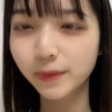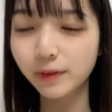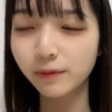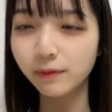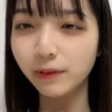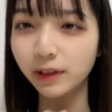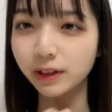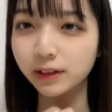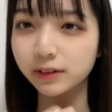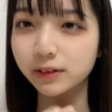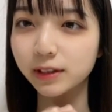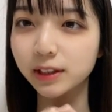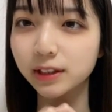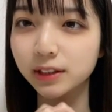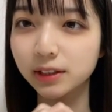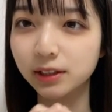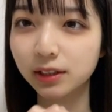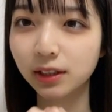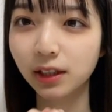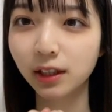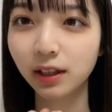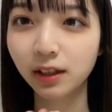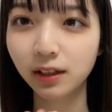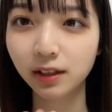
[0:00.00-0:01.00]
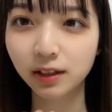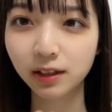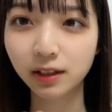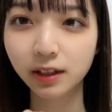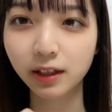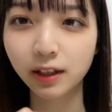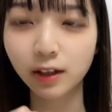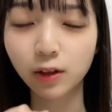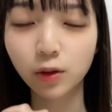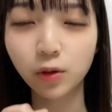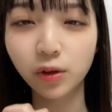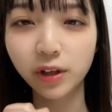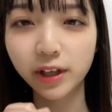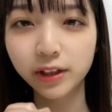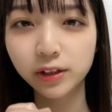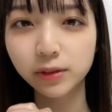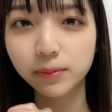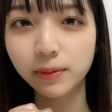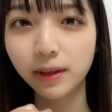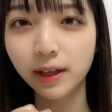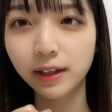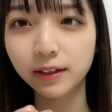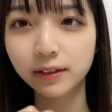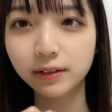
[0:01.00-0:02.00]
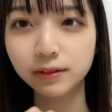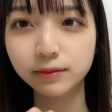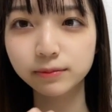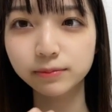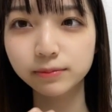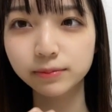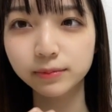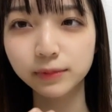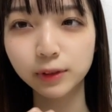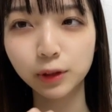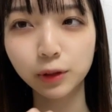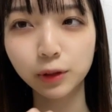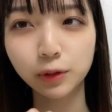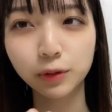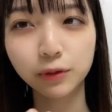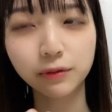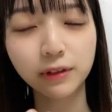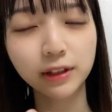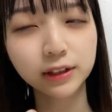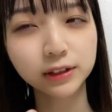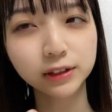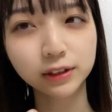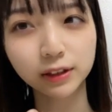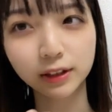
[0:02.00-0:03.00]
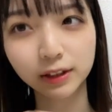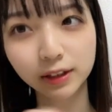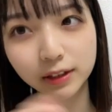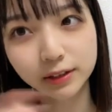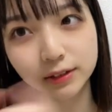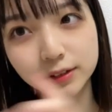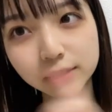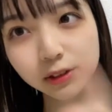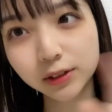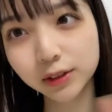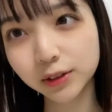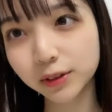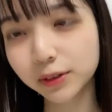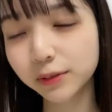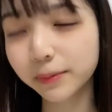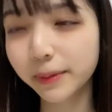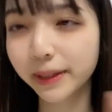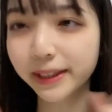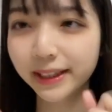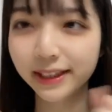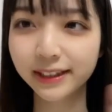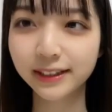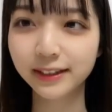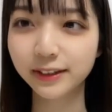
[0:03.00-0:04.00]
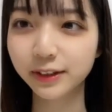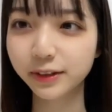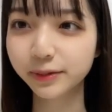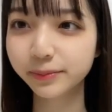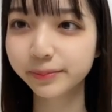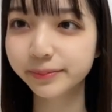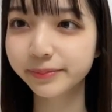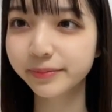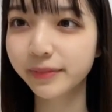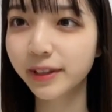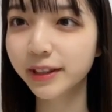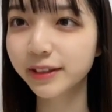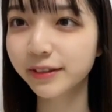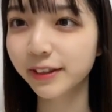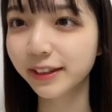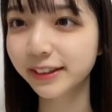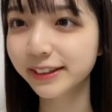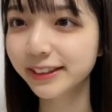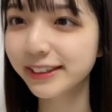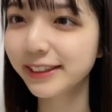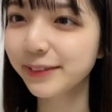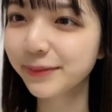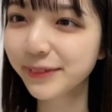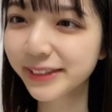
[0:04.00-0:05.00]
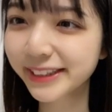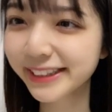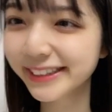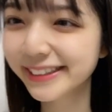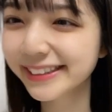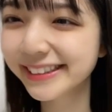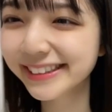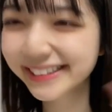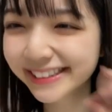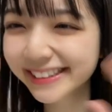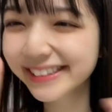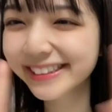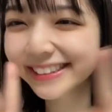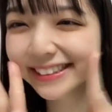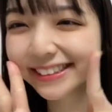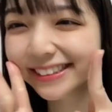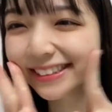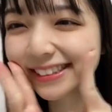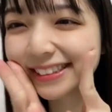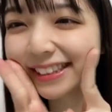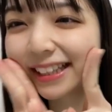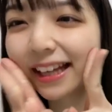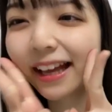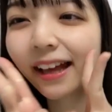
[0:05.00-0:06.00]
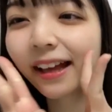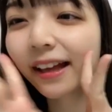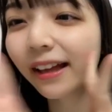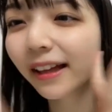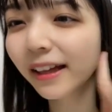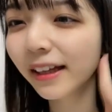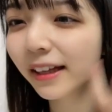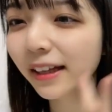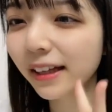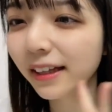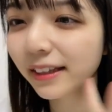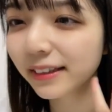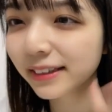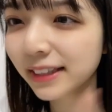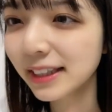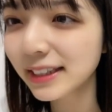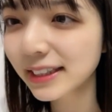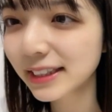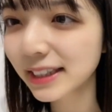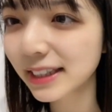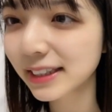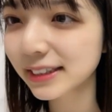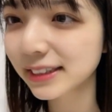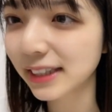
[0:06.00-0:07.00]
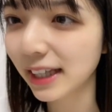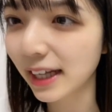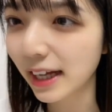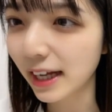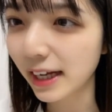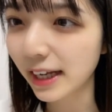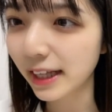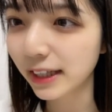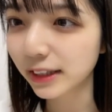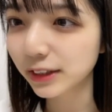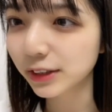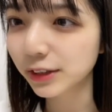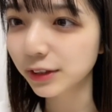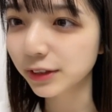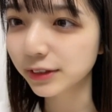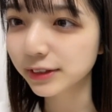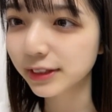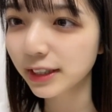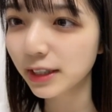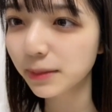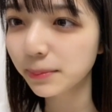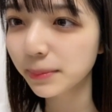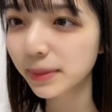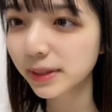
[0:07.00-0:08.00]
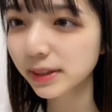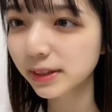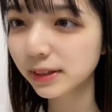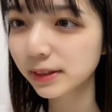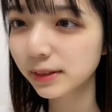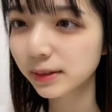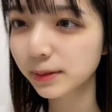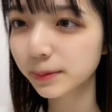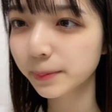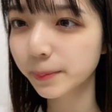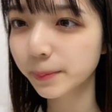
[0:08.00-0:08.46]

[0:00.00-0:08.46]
ワクワクが500倍はそうかなまあなんていうのワクワクしてますなっちゃんさんありがとうございます